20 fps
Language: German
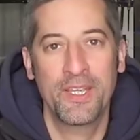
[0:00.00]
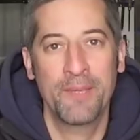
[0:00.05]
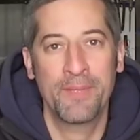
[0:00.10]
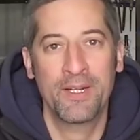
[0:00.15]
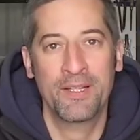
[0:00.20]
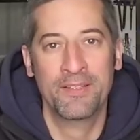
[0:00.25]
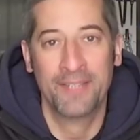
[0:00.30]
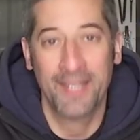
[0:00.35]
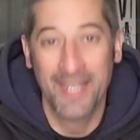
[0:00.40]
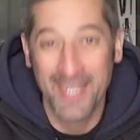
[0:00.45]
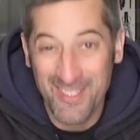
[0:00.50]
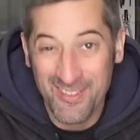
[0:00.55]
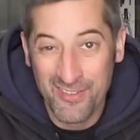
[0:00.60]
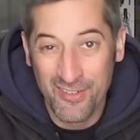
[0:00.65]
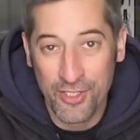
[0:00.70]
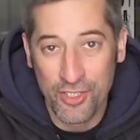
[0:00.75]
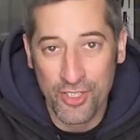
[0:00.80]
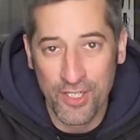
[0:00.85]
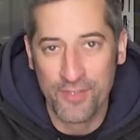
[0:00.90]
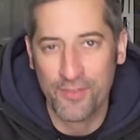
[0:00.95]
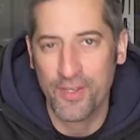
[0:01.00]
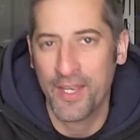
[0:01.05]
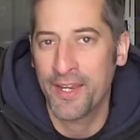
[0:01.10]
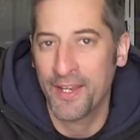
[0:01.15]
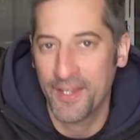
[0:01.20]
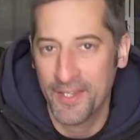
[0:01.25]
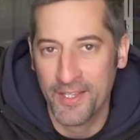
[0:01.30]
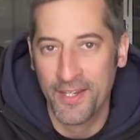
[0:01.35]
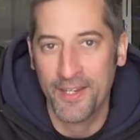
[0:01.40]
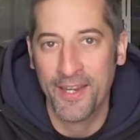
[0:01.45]
Thema Tire Stretch, also
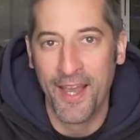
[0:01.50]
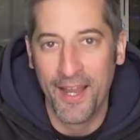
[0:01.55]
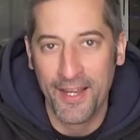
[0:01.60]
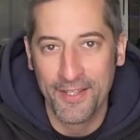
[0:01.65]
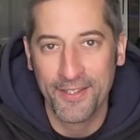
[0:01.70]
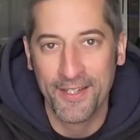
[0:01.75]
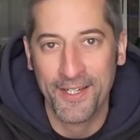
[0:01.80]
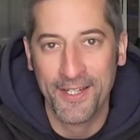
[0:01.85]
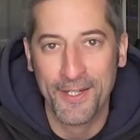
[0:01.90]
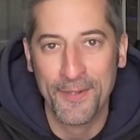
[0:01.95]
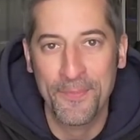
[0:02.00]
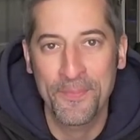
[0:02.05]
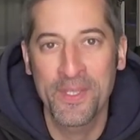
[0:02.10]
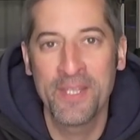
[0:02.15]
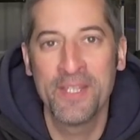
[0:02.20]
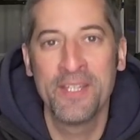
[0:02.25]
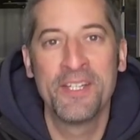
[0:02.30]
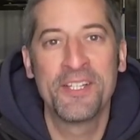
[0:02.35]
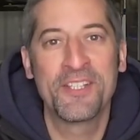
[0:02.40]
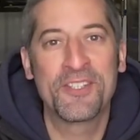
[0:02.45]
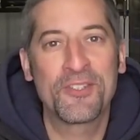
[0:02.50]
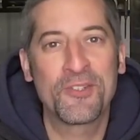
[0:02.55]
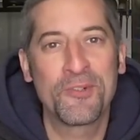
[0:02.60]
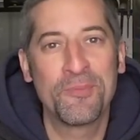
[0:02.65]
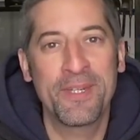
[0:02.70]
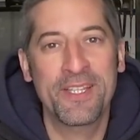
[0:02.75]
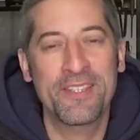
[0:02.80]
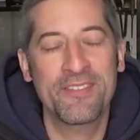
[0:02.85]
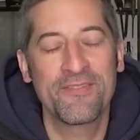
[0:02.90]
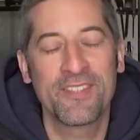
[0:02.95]
eigentlich ein Nachtrag
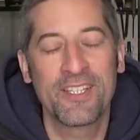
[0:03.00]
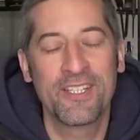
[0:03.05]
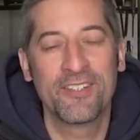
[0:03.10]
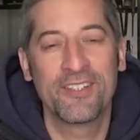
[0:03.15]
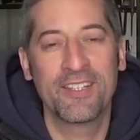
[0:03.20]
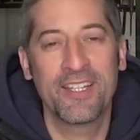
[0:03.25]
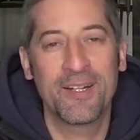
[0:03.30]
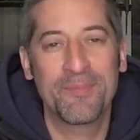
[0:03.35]
zum letzten Video.